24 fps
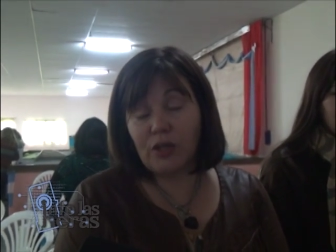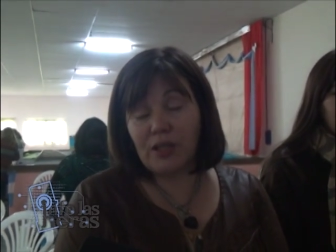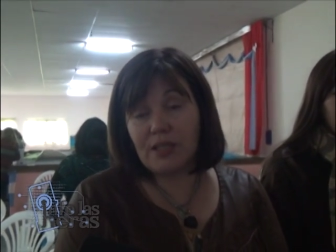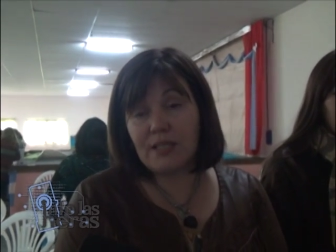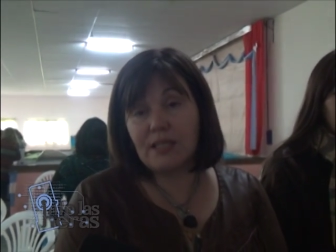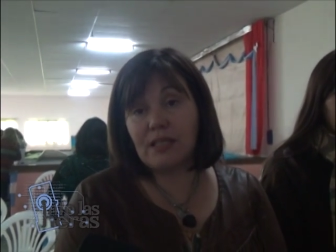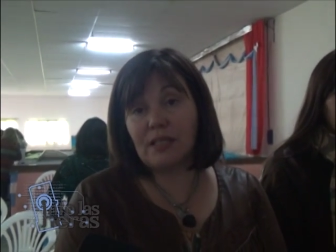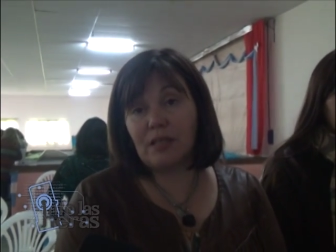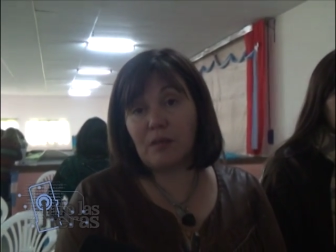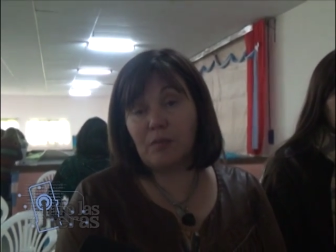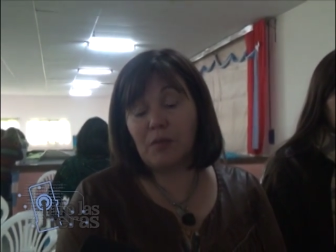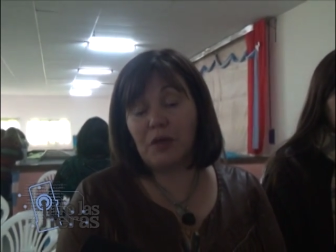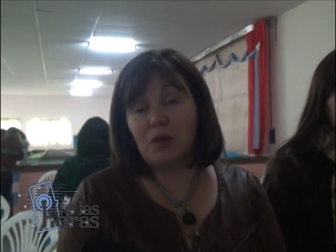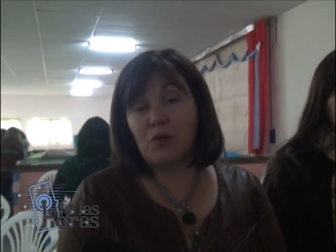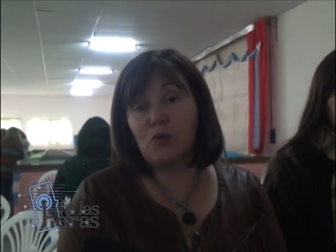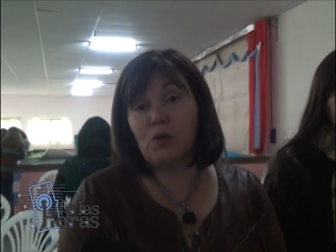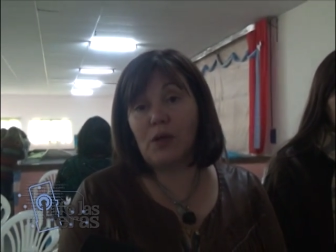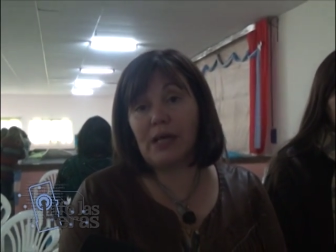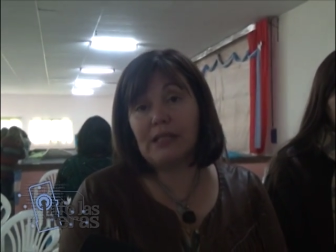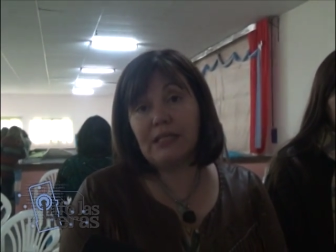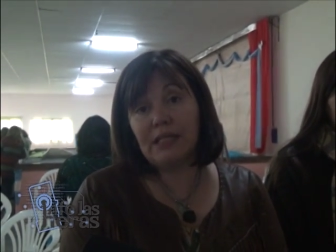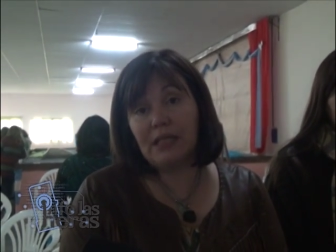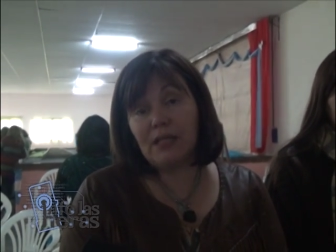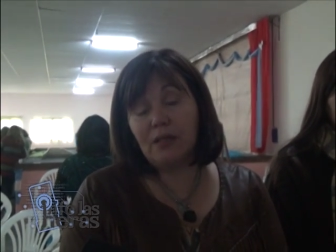y en el sistema
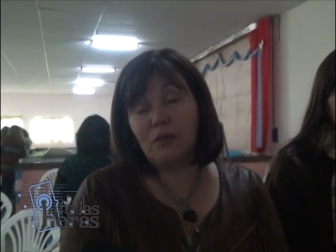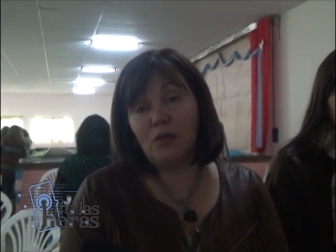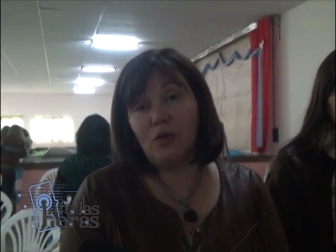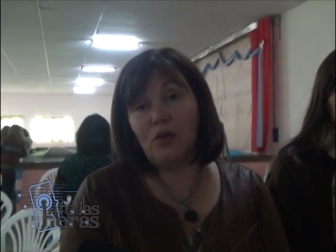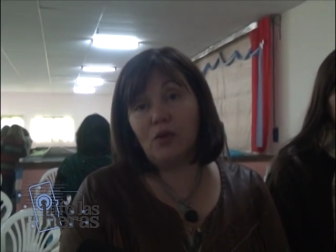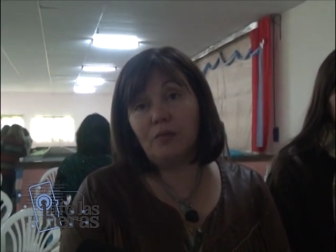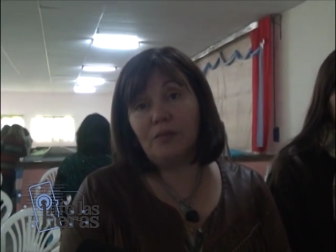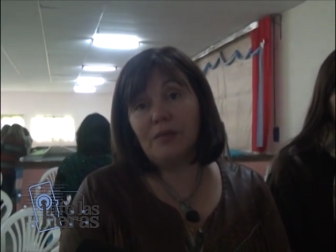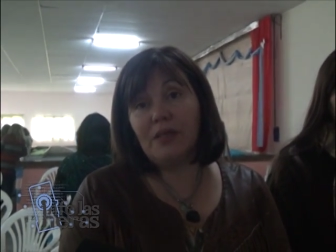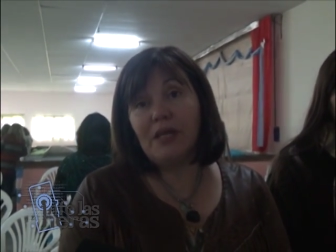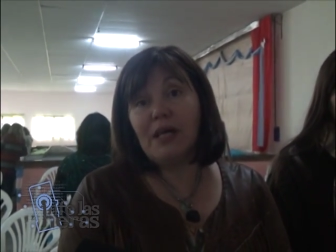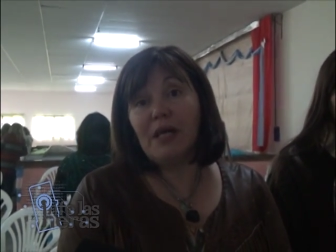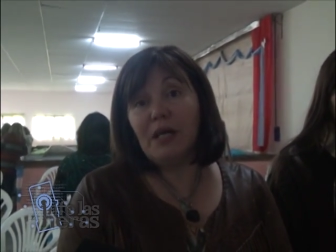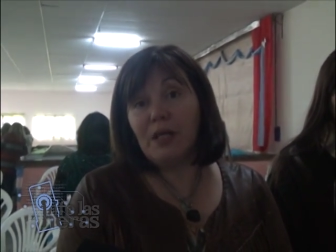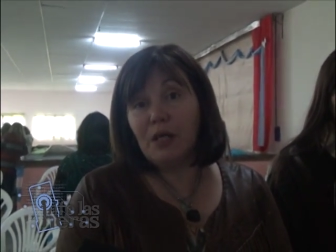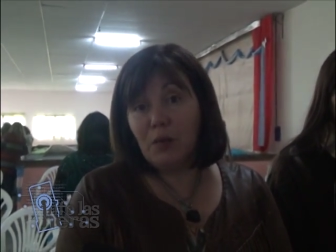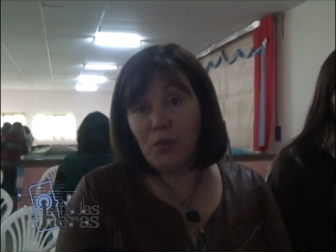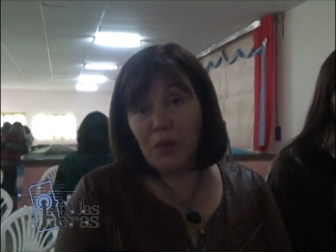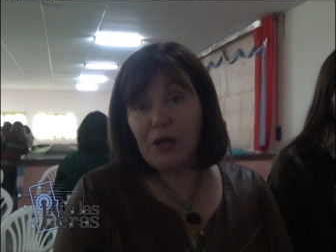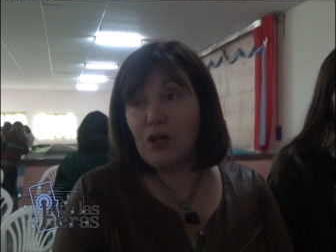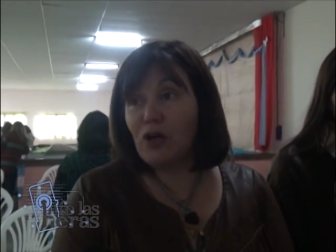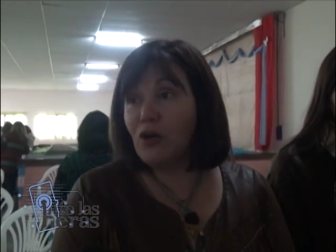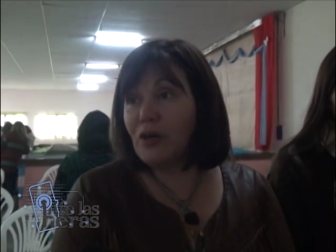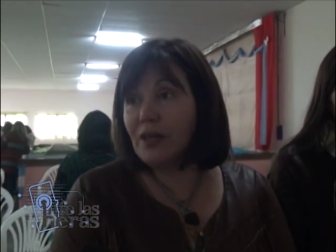educativo.
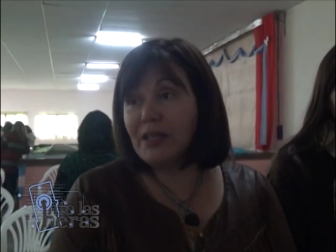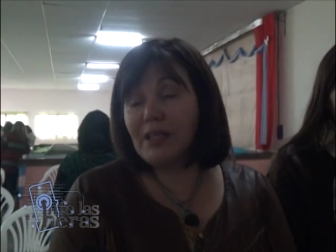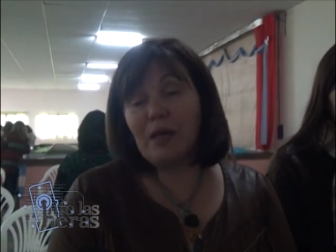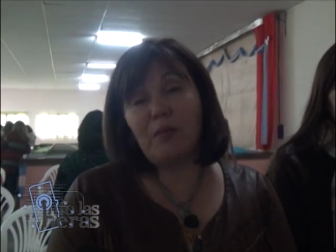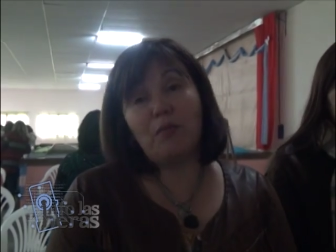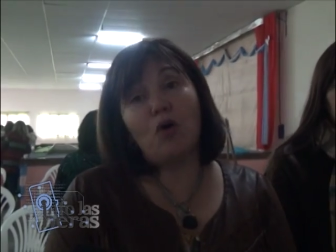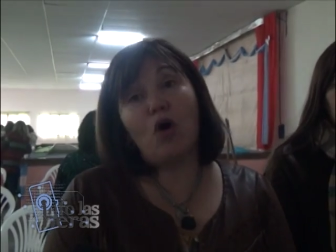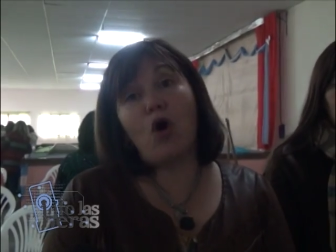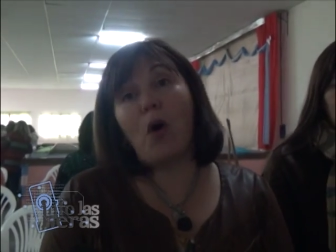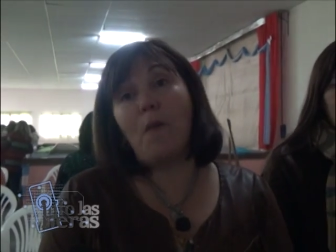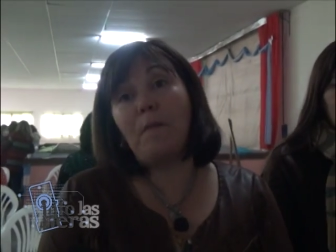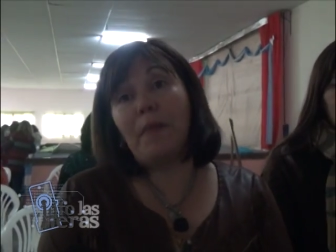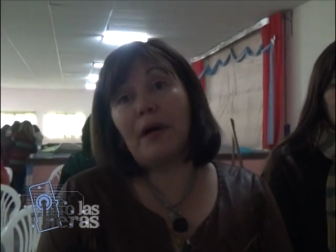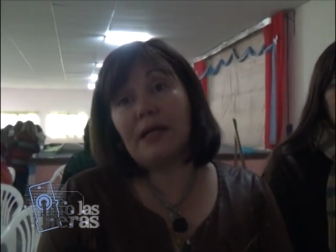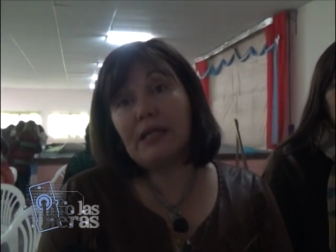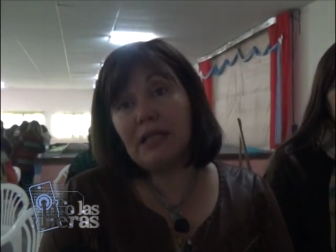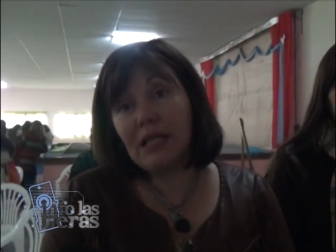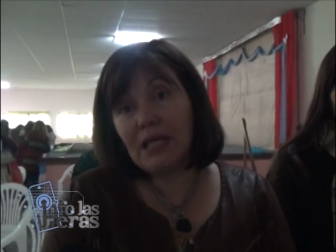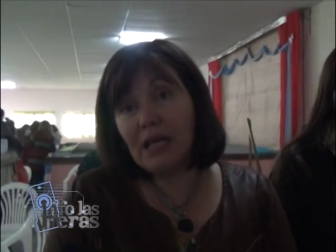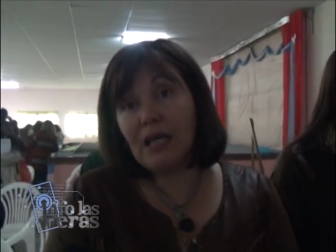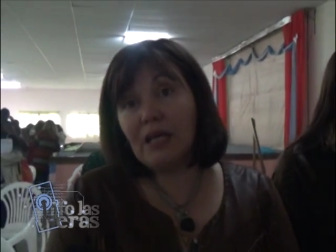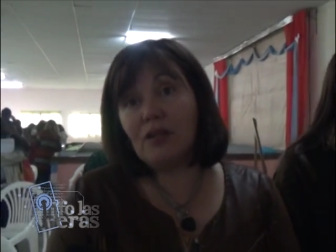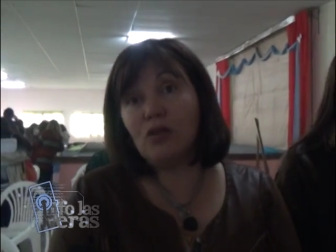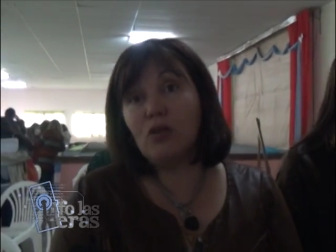Bueno, estamos
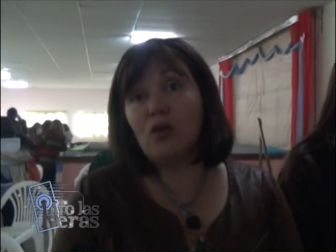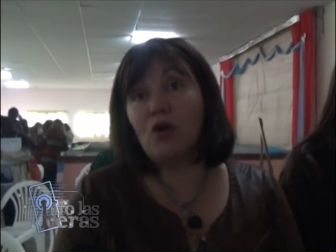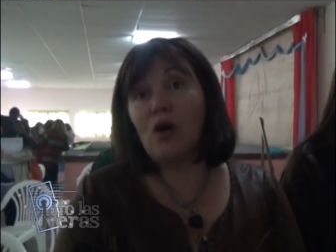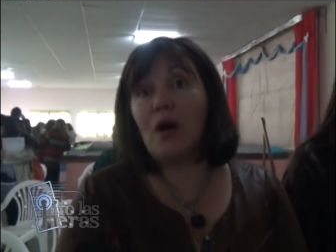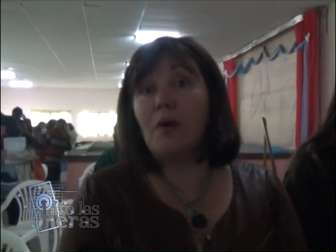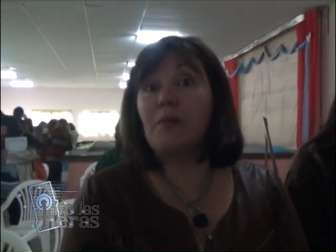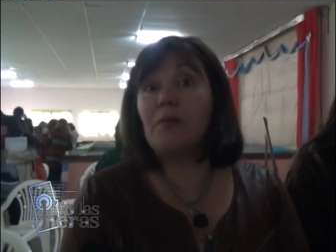compartiendo,